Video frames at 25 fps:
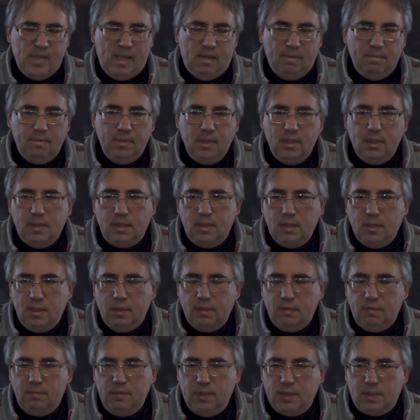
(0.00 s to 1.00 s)

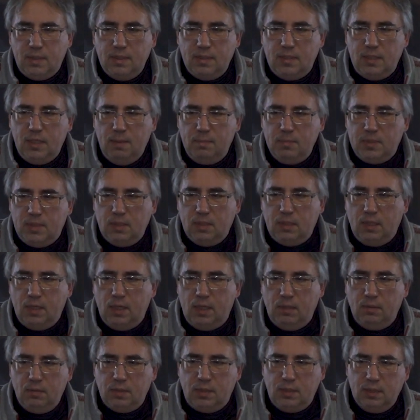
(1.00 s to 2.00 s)
Видите, 270
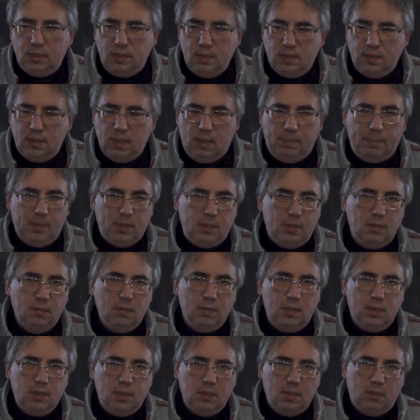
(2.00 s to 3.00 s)
градусов – это запад,
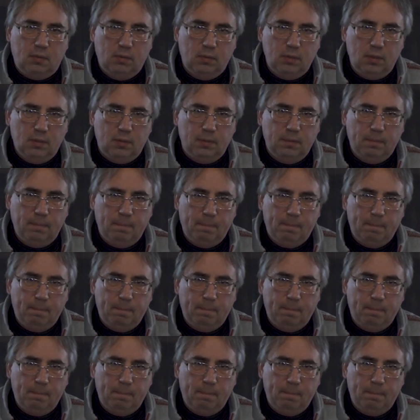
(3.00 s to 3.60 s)
солнце заходит.